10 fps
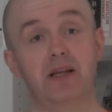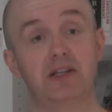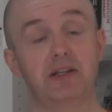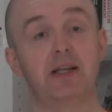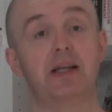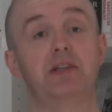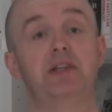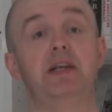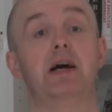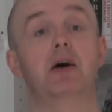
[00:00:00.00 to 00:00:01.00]
ist natürlich ein
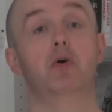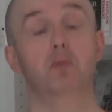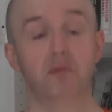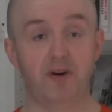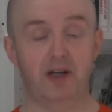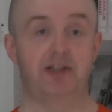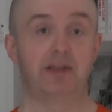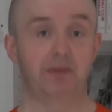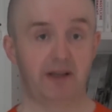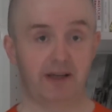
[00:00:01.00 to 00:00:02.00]
sehr
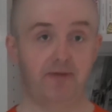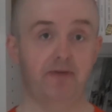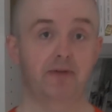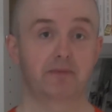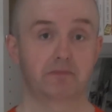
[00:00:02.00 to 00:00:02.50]
umfassender Begriff.